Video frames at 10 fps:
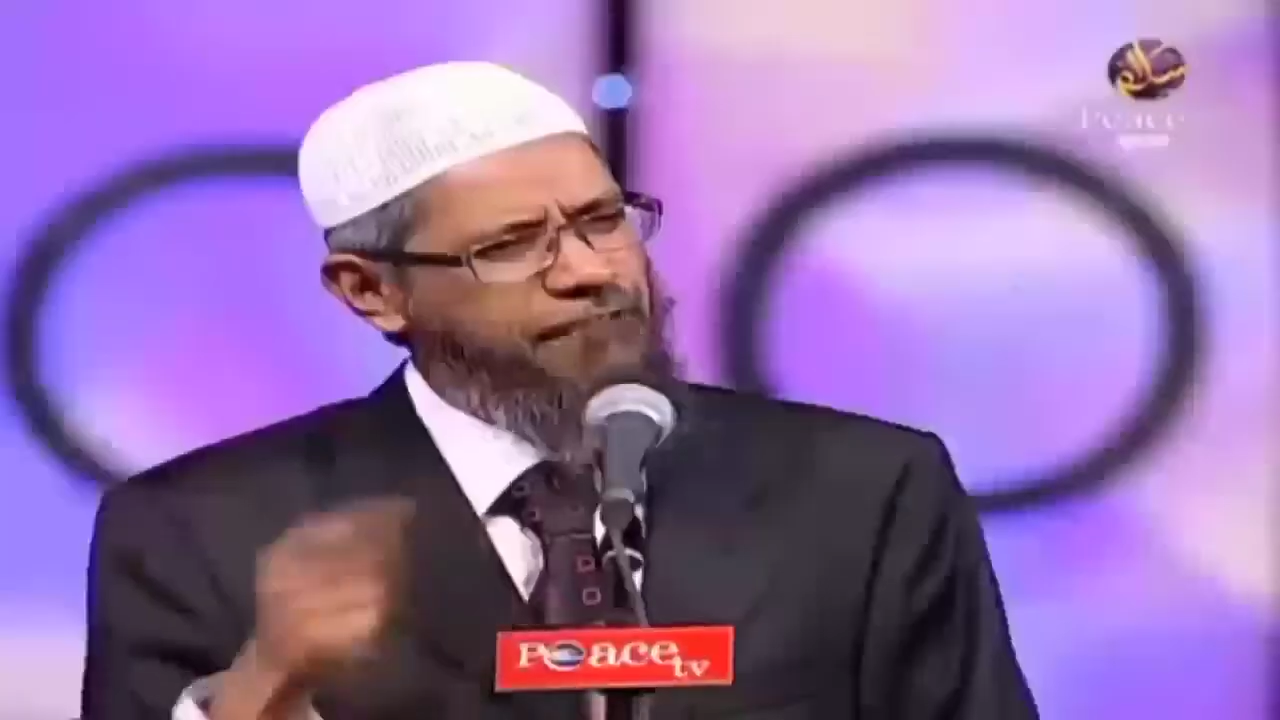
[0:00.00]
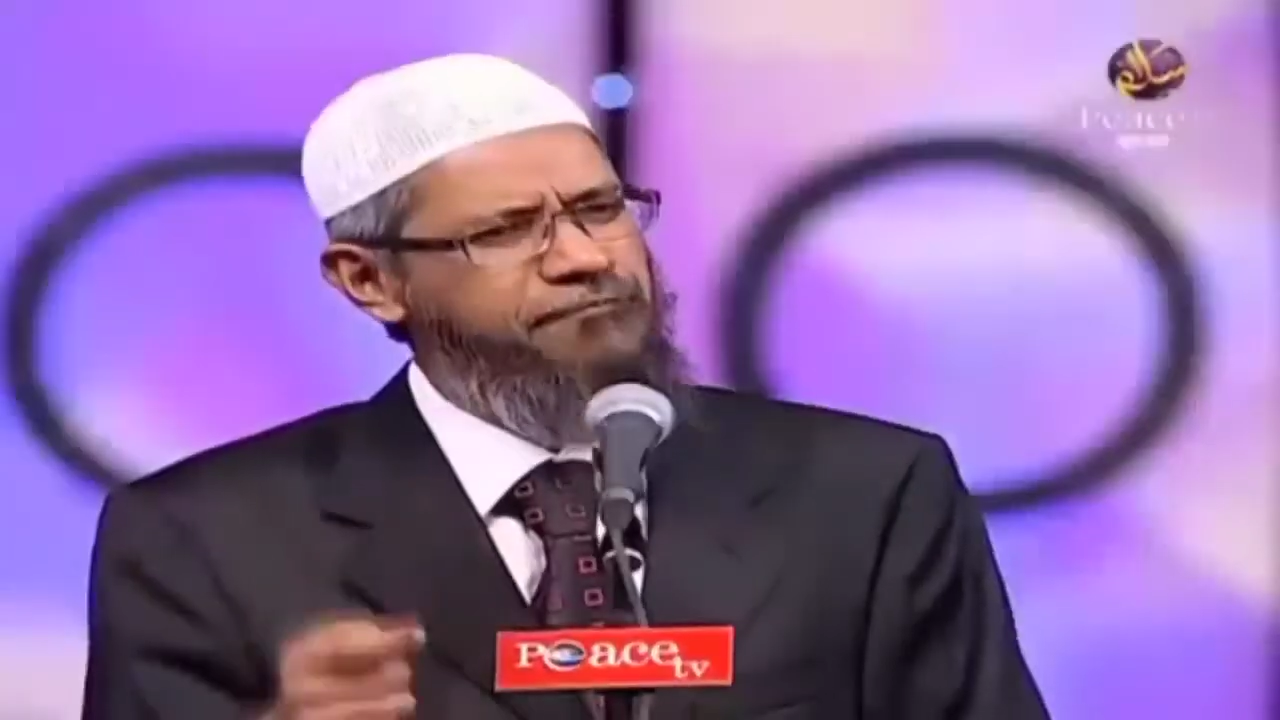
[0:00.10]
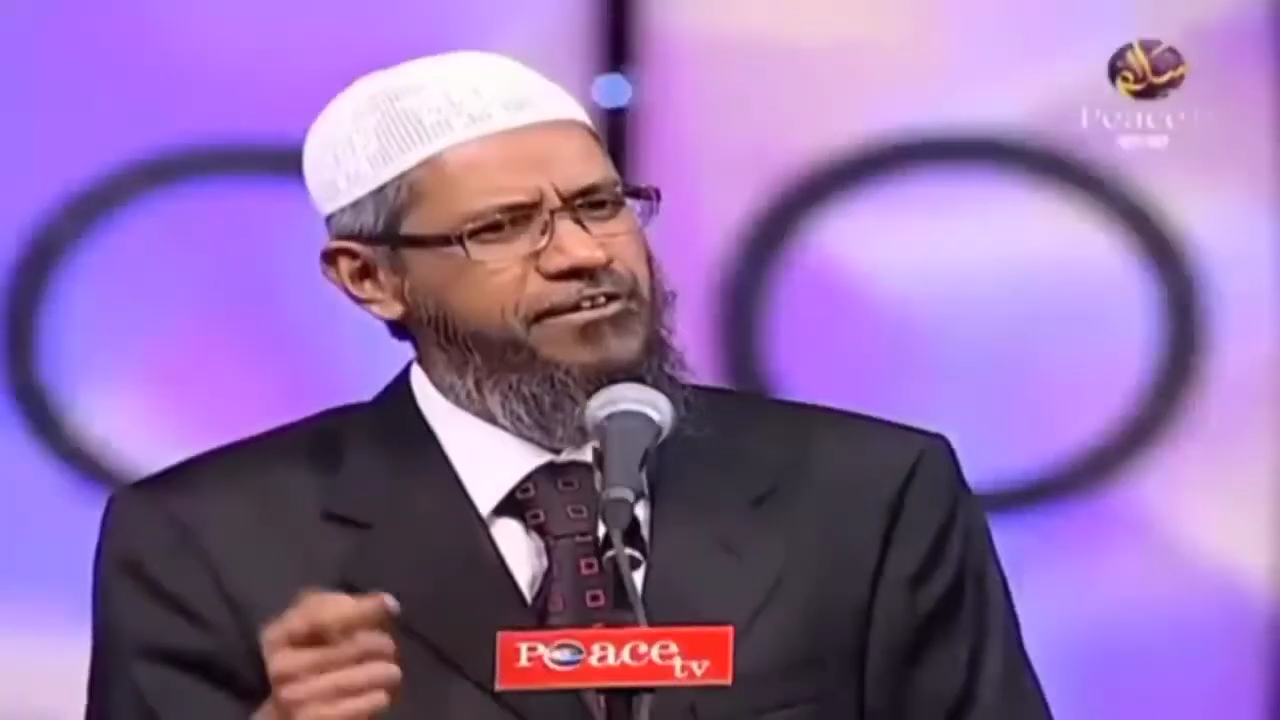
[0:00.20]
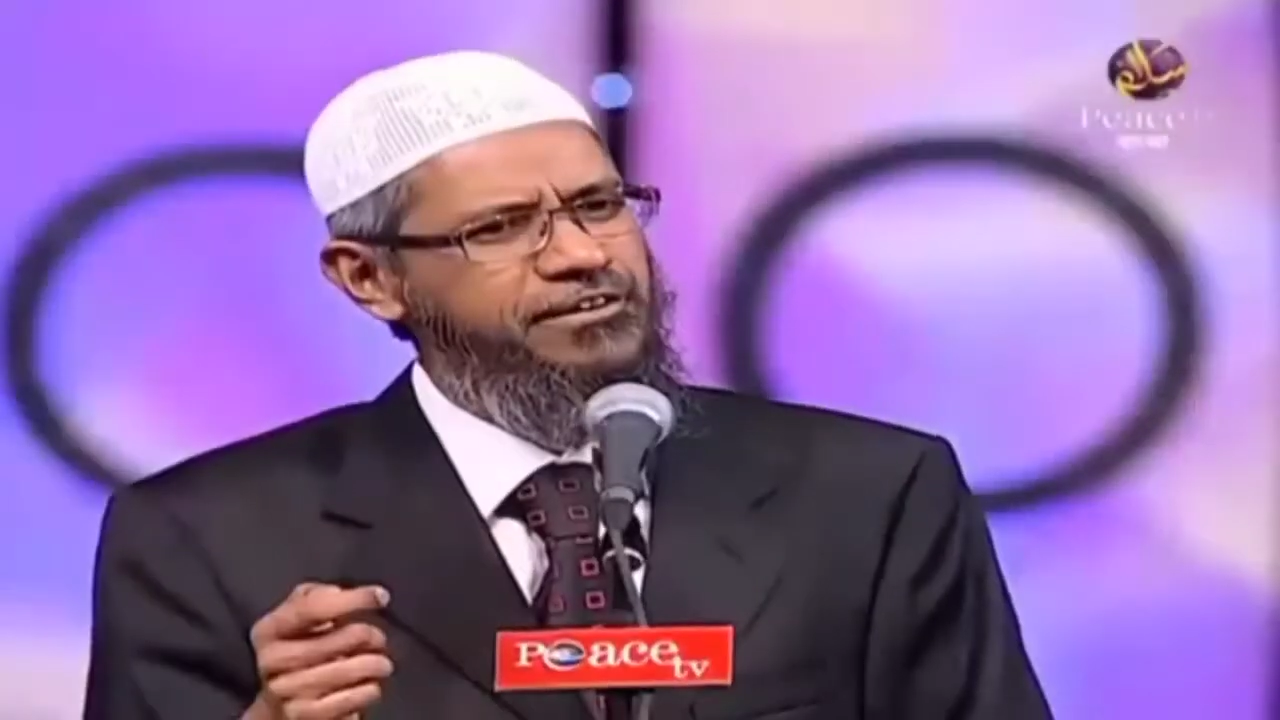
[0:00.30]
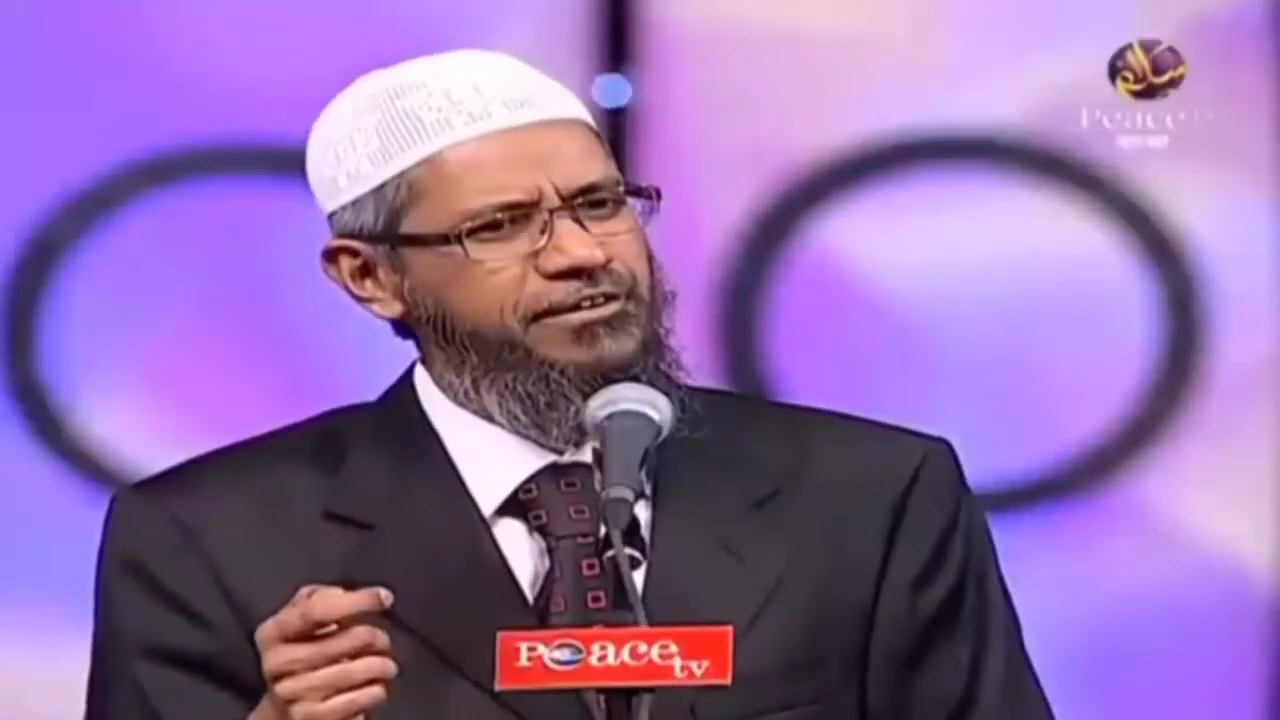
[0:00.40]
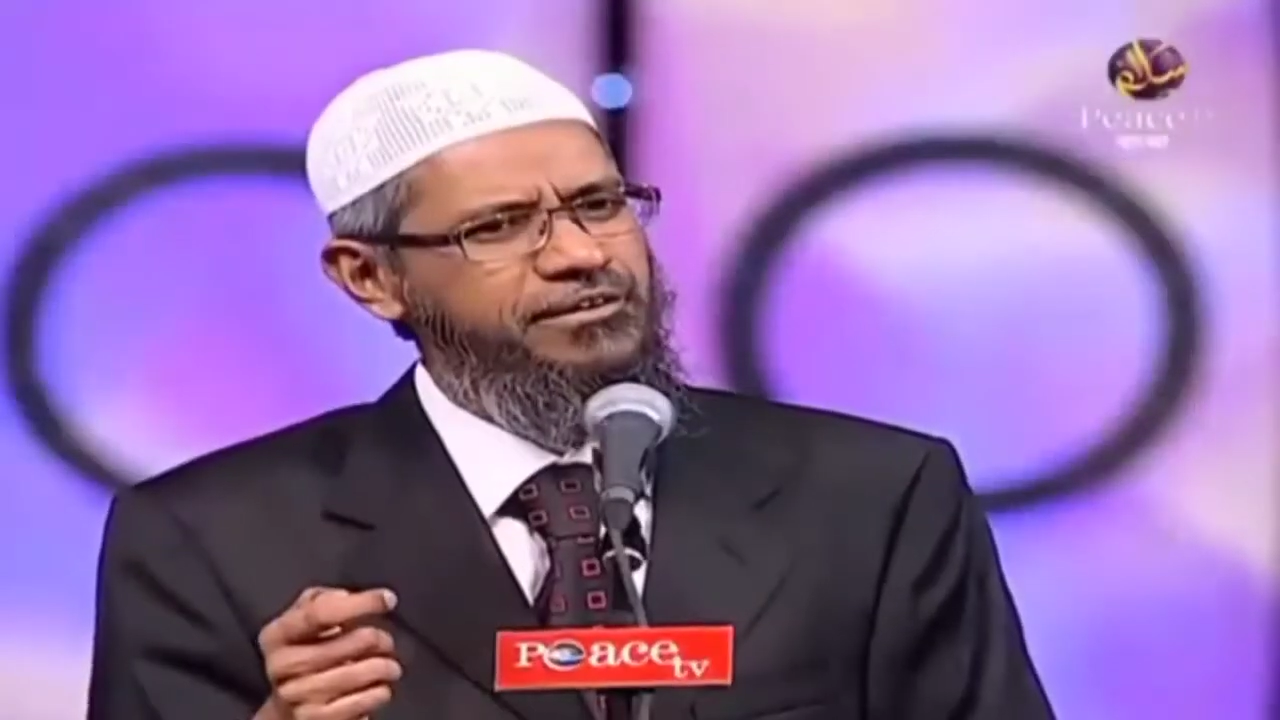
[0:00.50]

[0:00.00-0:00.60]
যদি